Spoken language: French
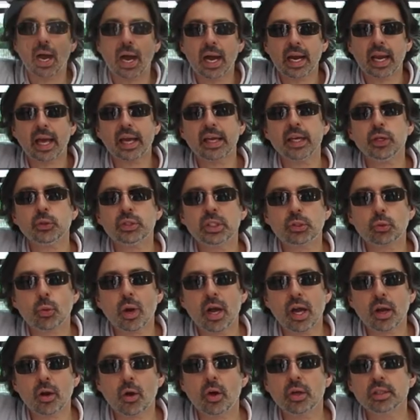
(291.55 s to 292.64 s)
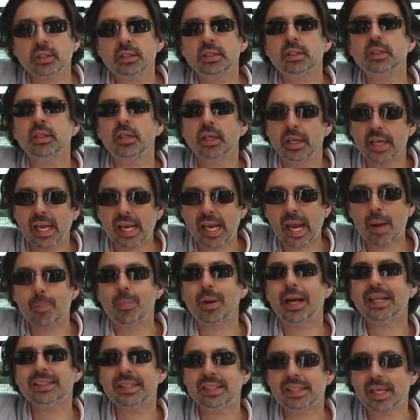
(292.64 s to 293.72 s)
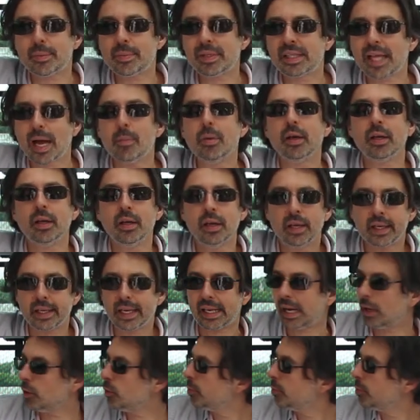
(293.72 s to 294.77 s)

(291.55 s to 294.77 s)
À l'arrière du C3 Aircross, il y a de la place, c'est habitable, il y a de la